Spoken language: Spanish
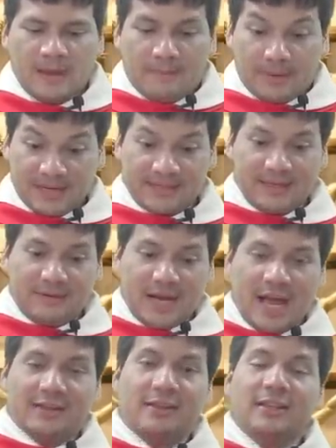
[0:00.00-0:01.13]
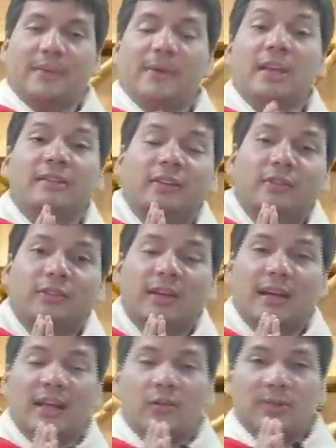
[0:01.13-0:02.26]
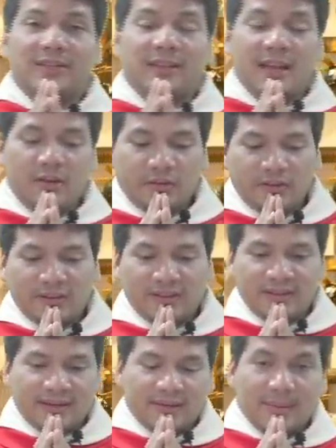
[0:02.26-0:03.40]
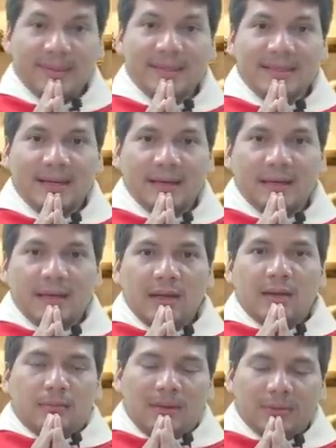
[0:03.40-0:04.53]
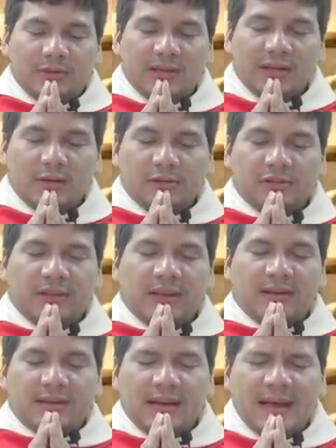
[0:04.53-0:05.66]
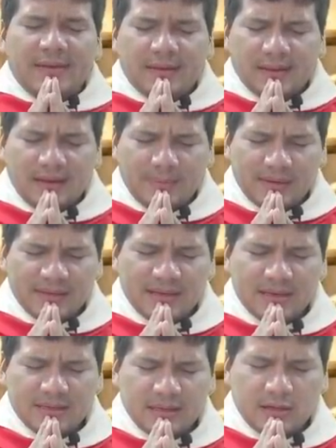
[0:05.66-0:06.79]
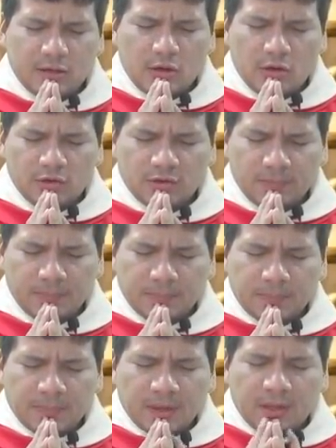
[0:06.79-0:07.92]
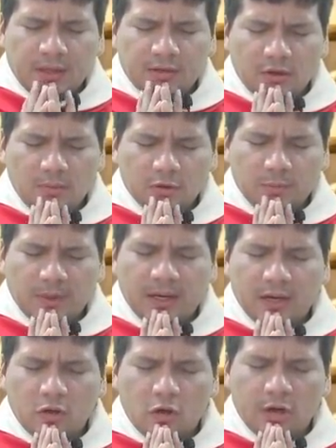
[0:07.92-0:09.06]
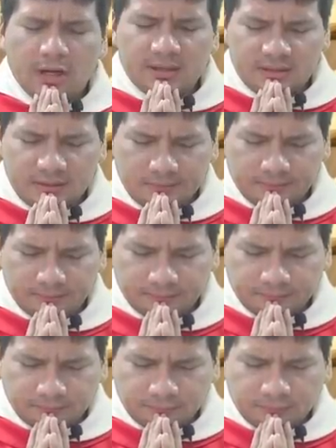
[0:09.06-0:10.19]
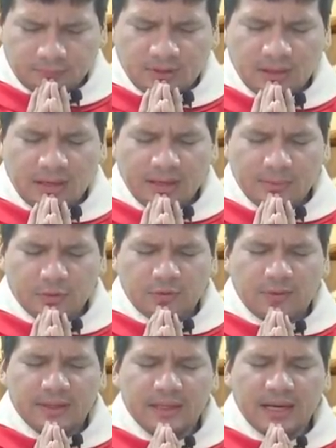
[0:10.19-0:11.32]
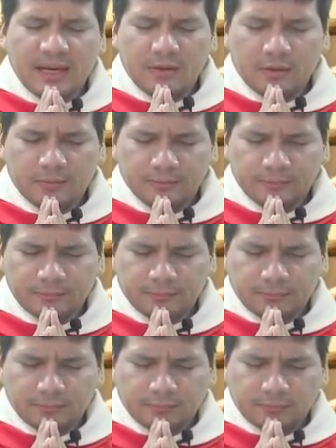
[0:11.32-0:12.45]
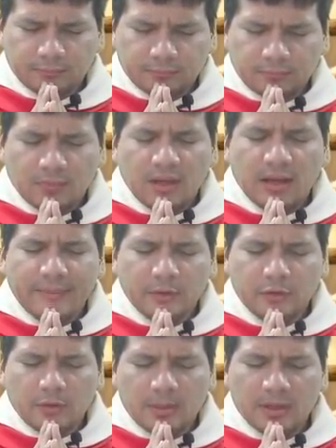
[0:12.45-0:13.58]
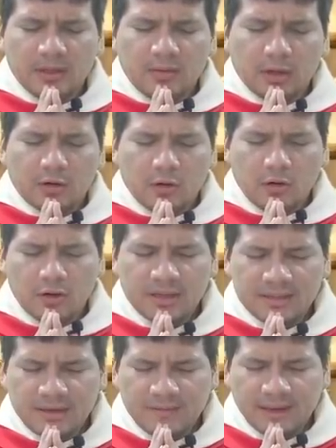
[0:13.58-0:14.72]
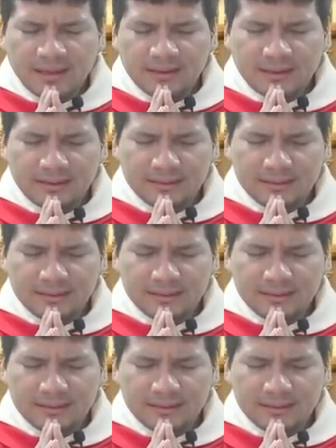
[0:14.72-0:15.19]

para celebrar dignamente estos sagrados misterios, esta santa misa, vamos a reconocer delante de la presencia de Dios que somos pecadores, que le hemos fallado, que hemos cometido errores y faltas.